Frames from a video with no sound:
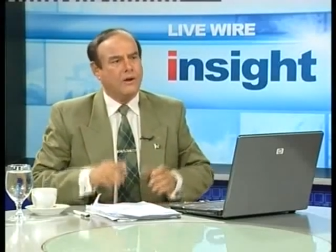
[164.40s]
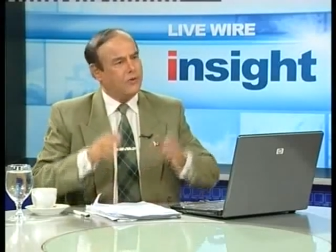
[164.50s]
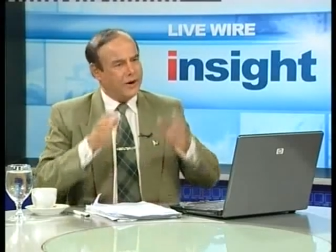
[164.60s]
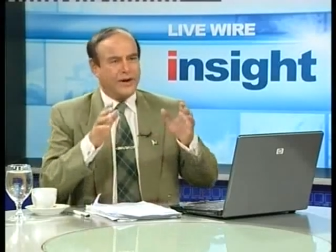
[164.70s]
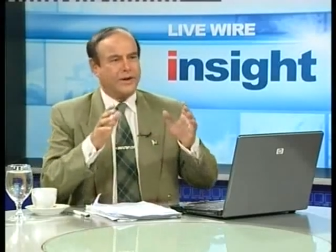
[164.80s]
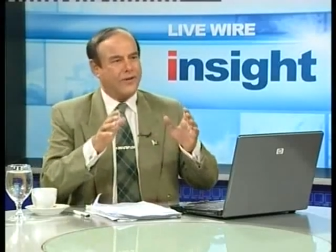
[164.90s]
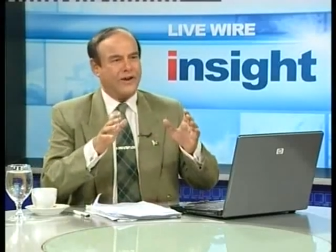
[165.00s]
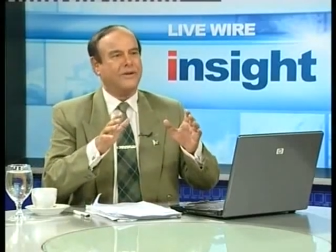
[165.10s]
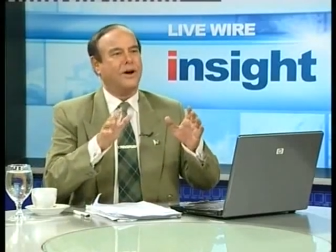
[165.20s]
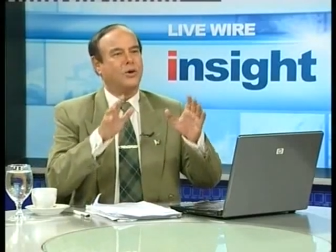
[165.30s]

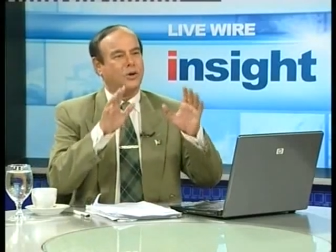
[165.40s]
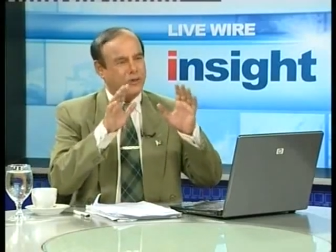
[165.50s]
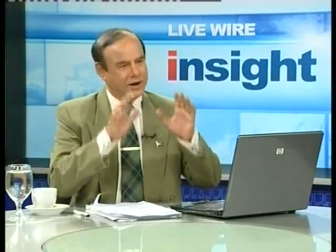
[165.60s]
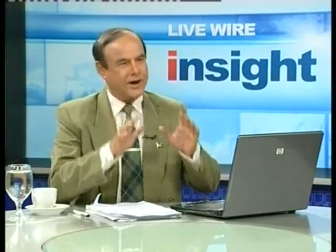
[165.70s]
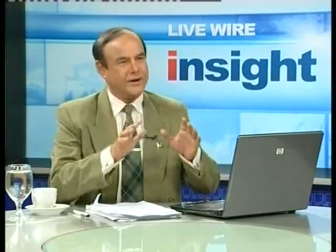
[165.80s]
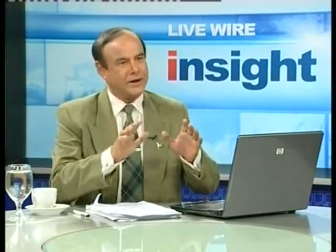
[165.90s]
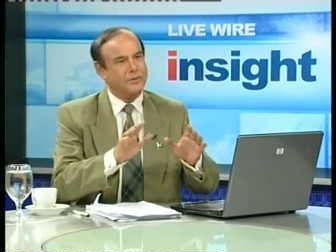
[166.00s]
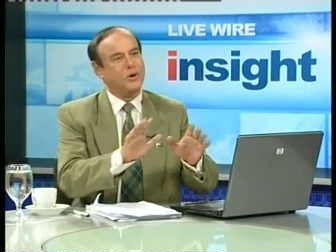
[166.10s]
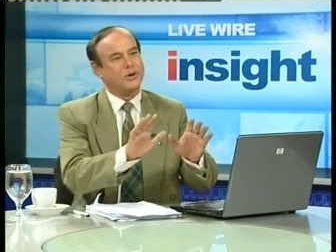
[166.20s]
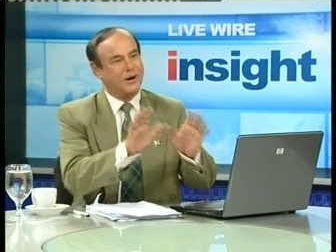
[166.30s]
185 ना हो 100
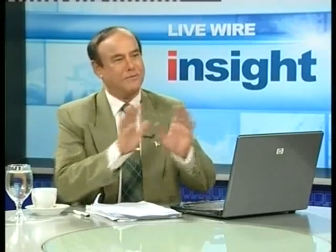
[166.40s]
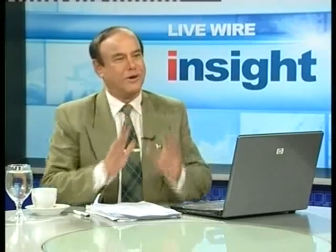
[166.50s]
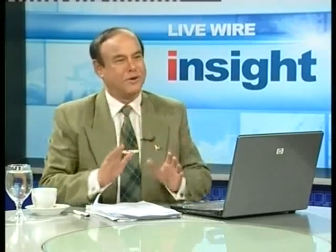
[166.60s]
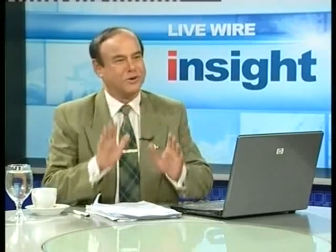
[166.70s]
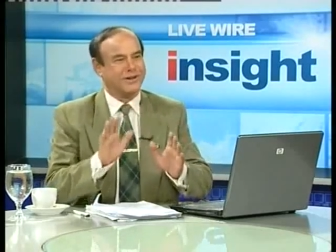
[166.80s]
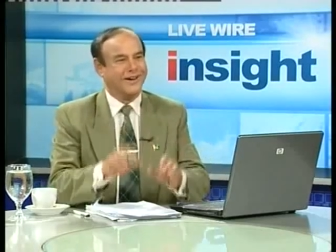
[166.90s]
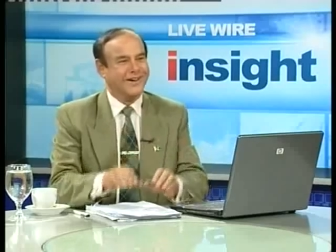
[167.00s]
भी हो तो हम बहुत खुश हैं